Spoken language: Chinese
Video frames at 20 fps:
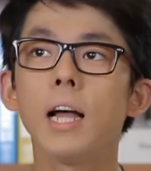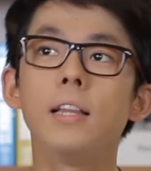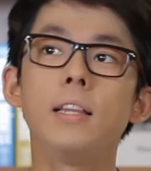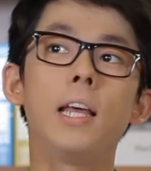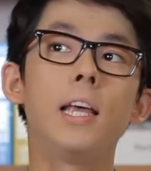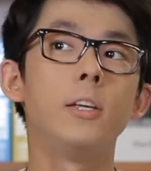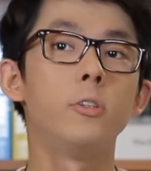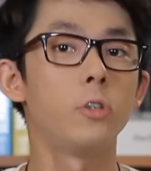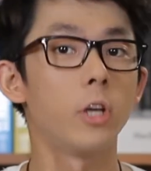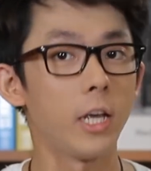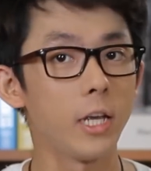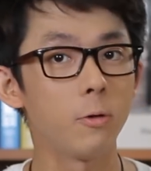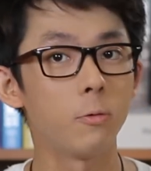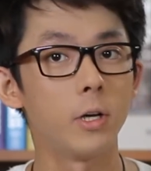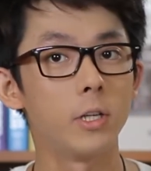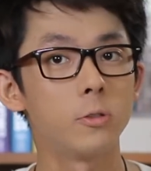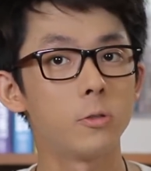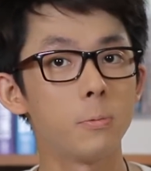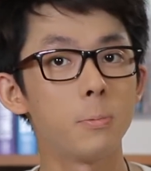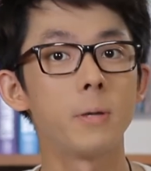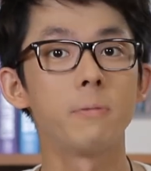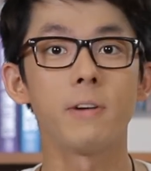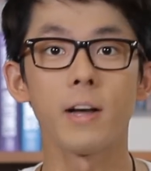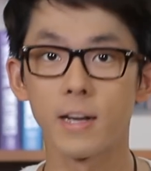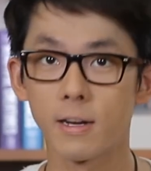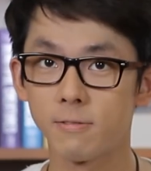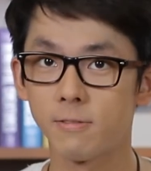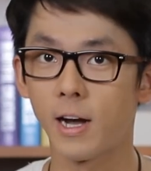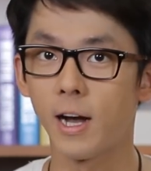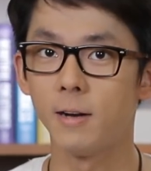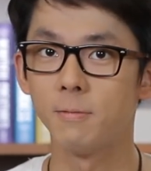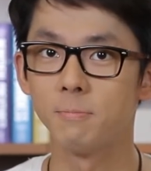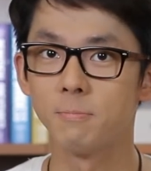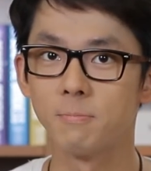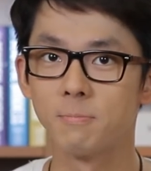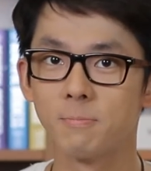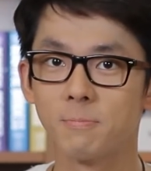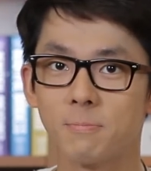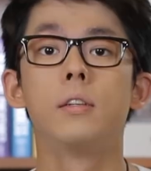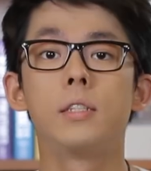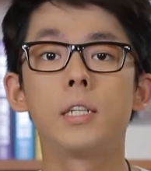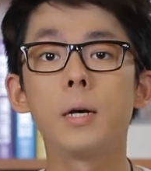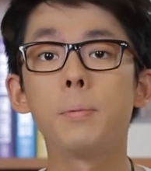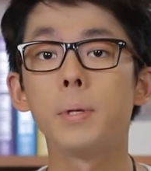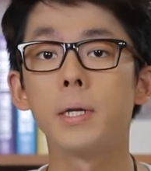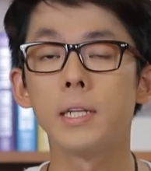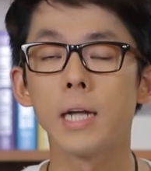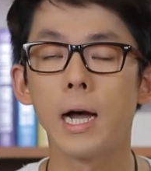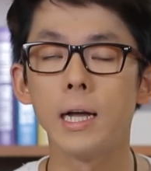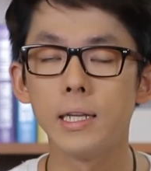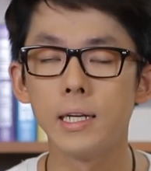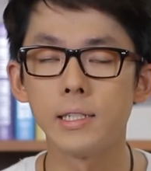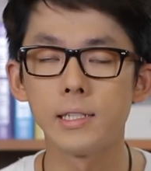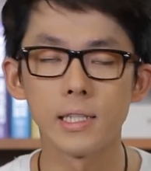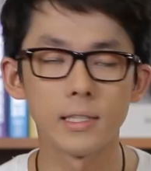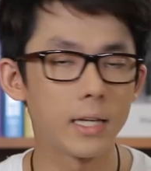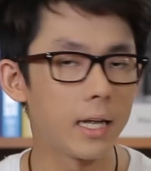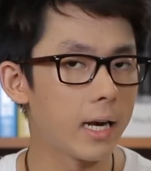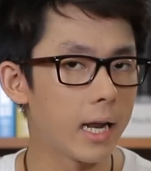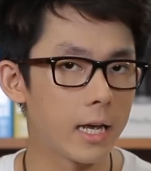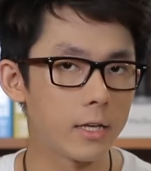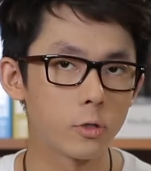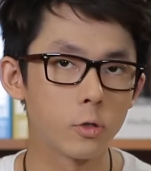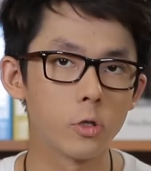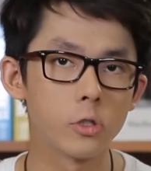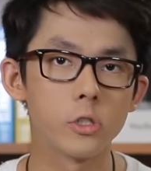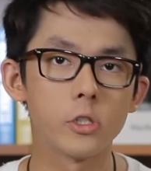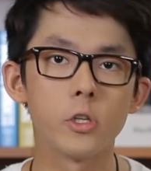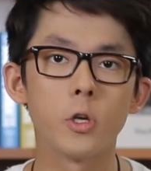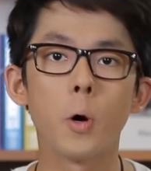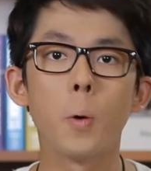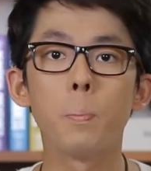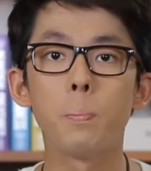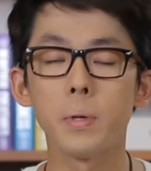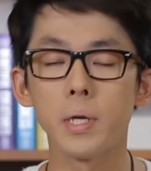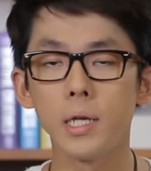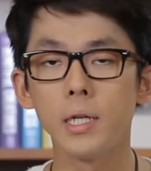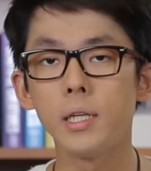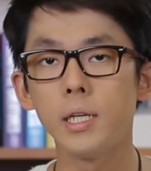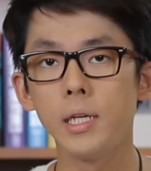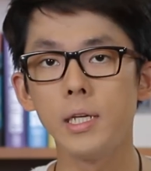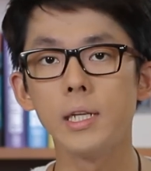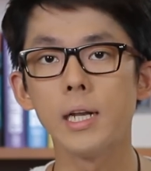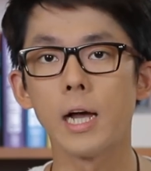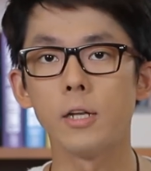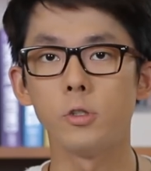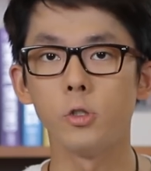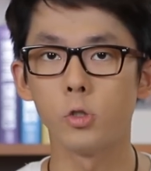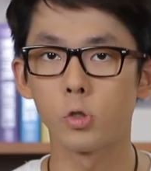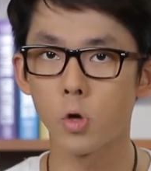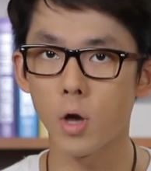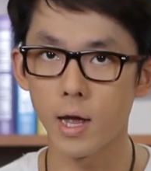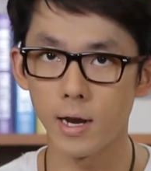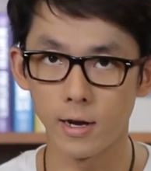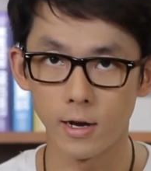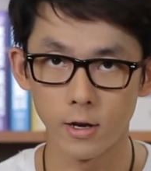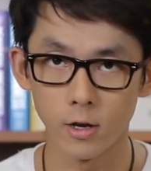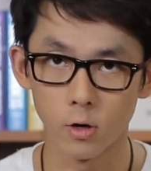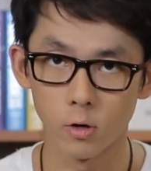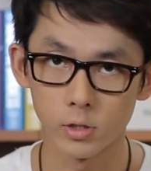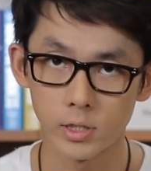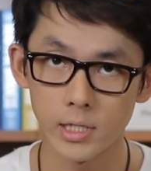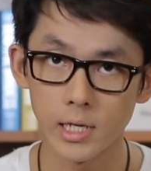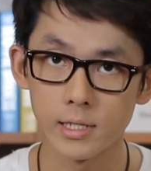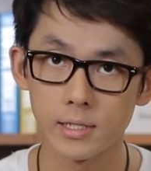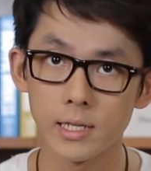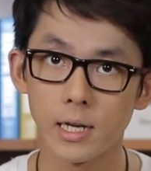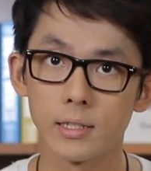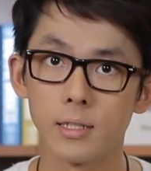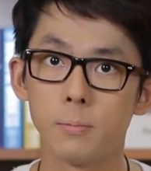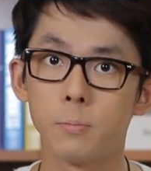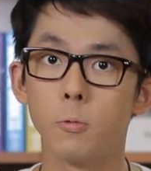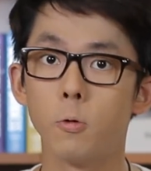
看电影学英文，顺便犯个法。这个平台呢，简单来说就是用 BT 来去串流线上的